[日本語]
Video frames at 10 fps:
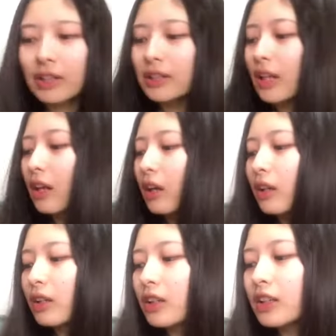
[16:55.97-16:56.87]
まあさ
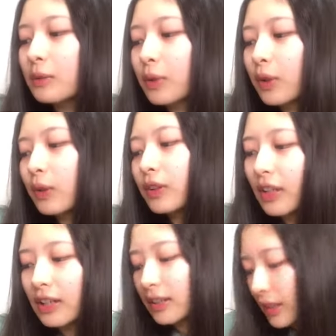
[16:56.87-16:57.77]
いつも仰
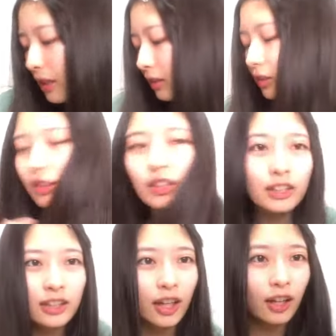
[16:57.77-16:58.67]
天じゃん、それ
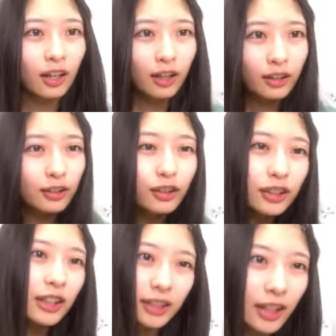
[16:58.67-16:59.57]
がさゆ
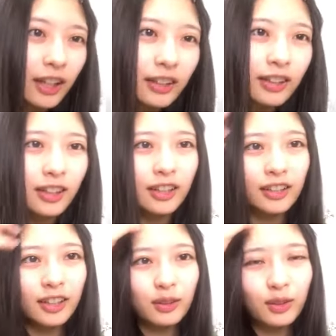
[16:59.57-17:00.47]
りなちゃんってなっ
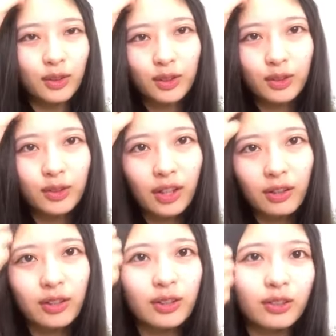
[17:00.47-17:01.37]
てんのと一緒ぐら
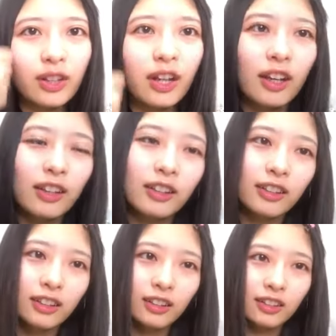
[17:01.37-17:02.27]
いよ、一緒ぐらい、
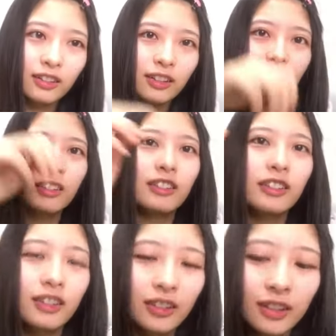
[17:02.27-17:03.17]
わかる？
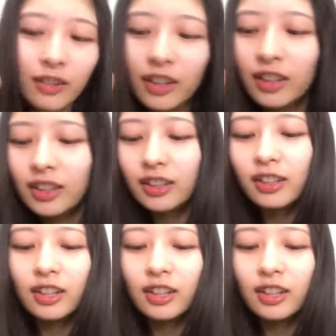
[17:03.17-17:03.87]
違和感しか